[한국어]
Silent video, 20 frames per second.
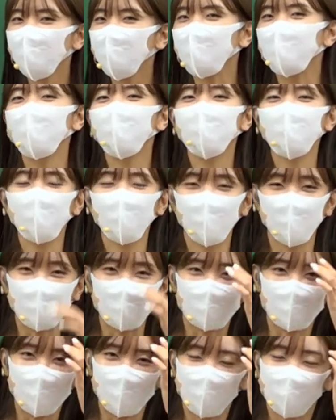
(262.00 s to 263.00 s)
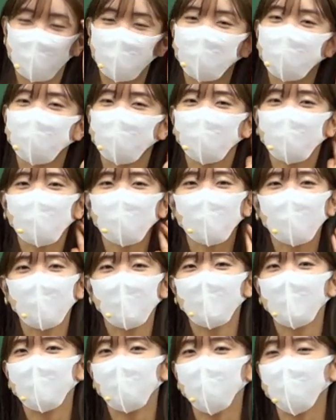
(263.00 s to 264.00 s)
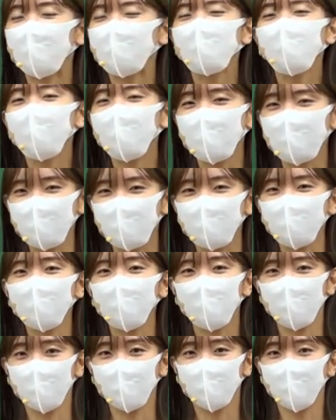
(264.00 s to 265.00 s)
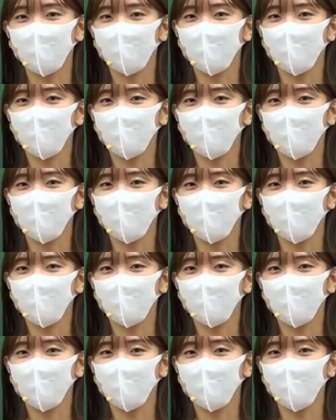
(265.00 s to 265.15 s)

또 이런 분들도 있다. 저 판서하기 싫어요.